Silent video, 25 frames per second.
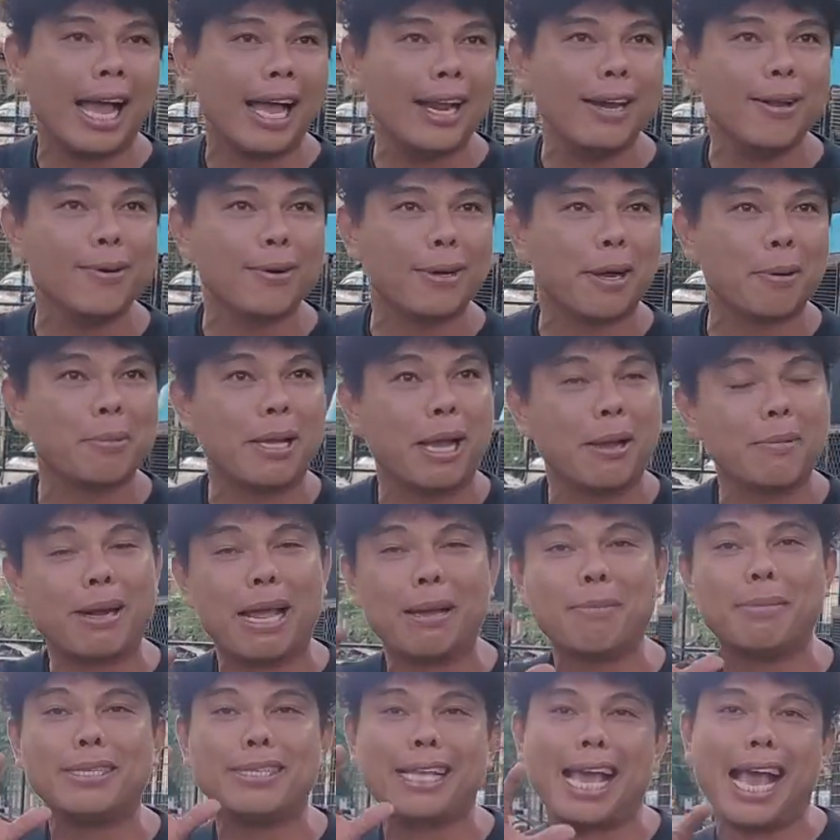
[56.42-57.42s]
về đây luôn. Công nhận hôm
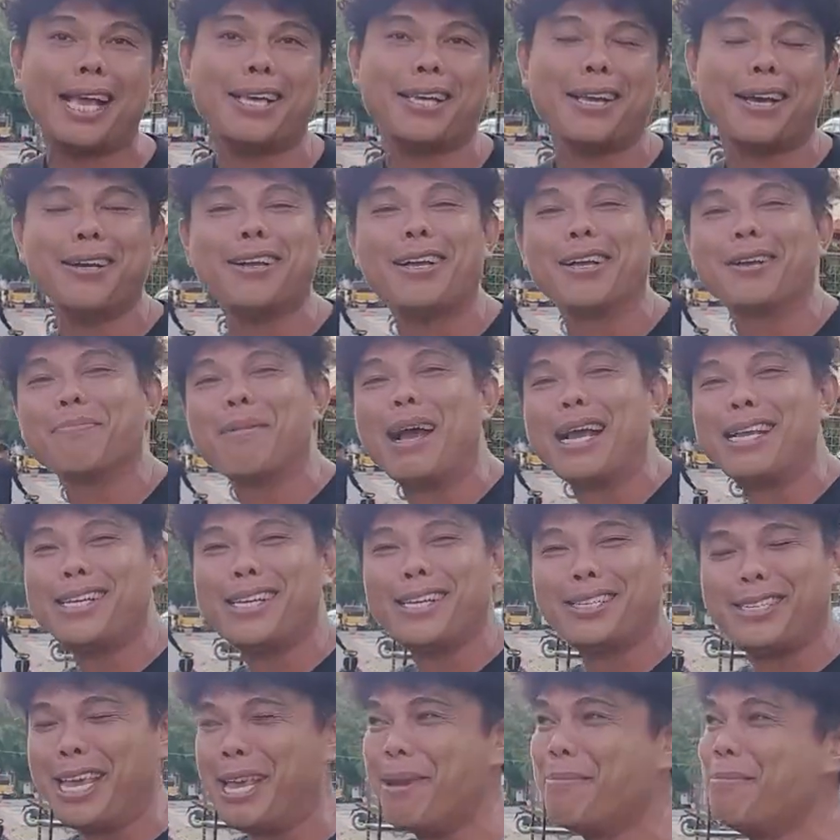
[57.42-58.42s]
nay mình chạy giữ huyệt ba như
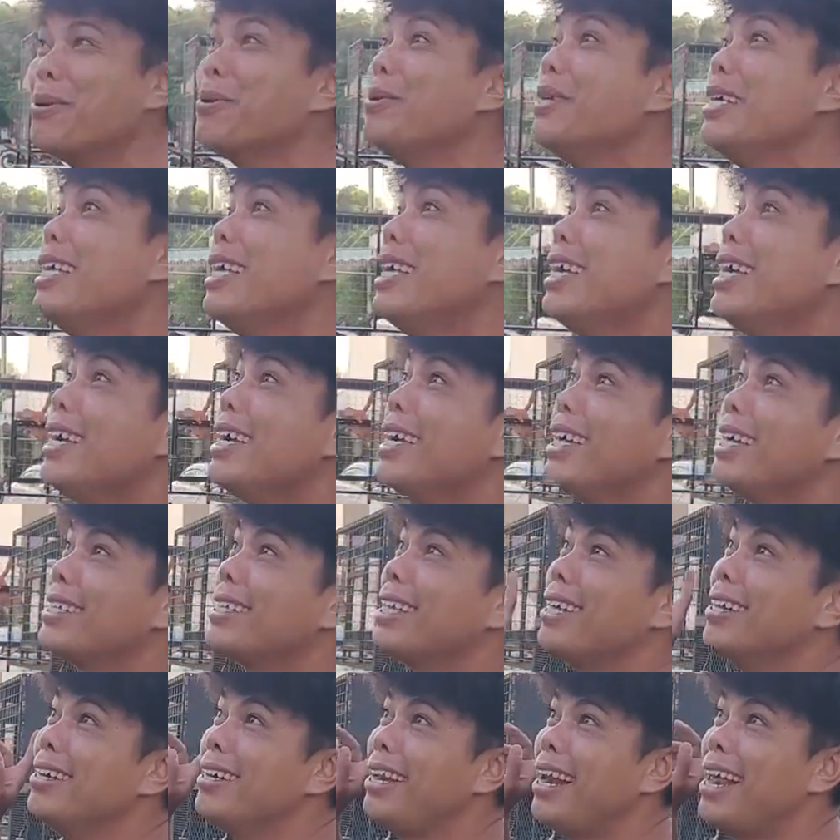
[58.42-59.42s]
chim luôn.
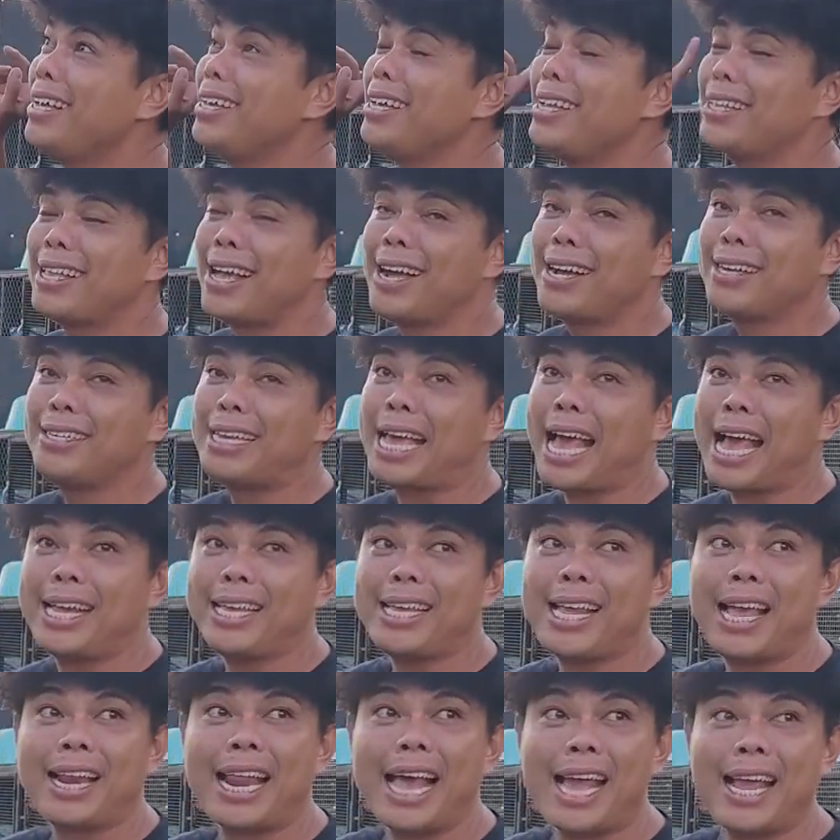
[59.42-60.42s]
Từ Lê Duy Tân chạy
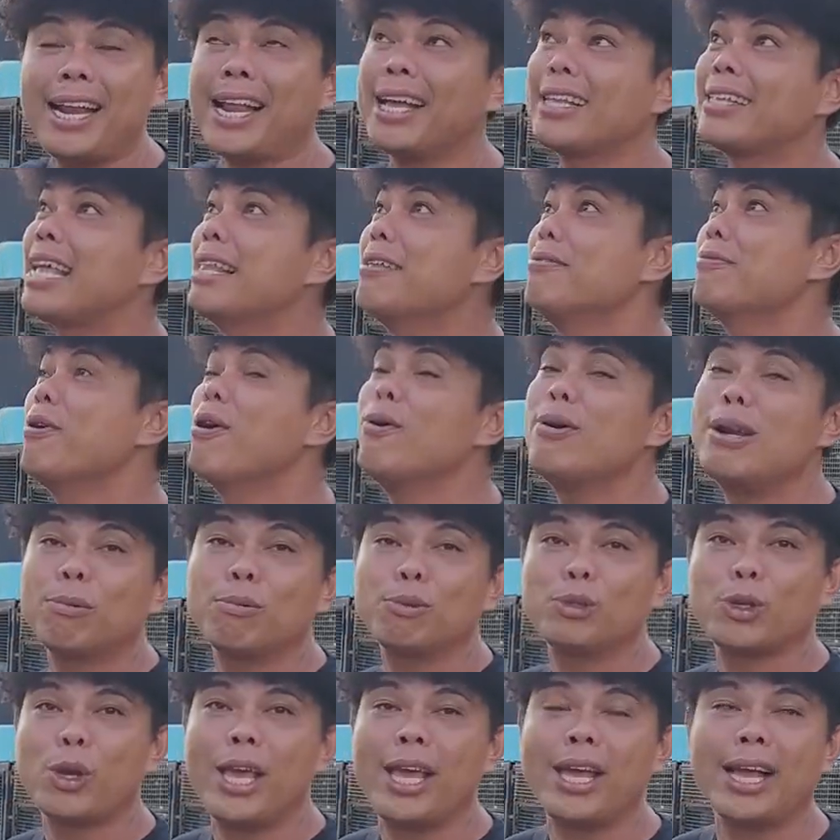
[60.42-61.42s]
về đây là thành phố Long
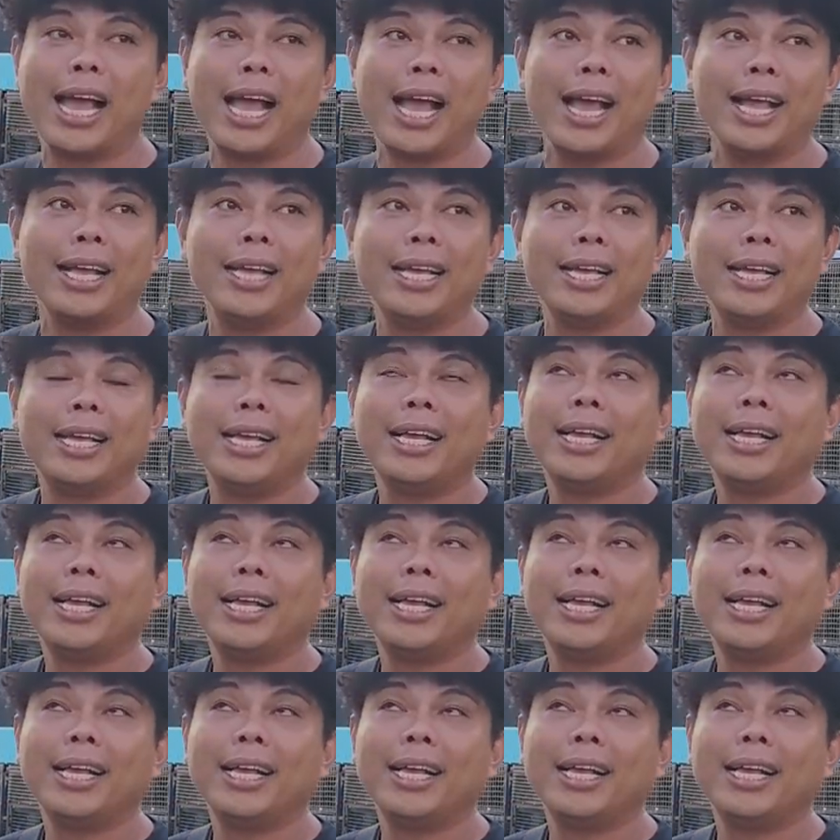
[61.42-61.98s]
Xuyên ha.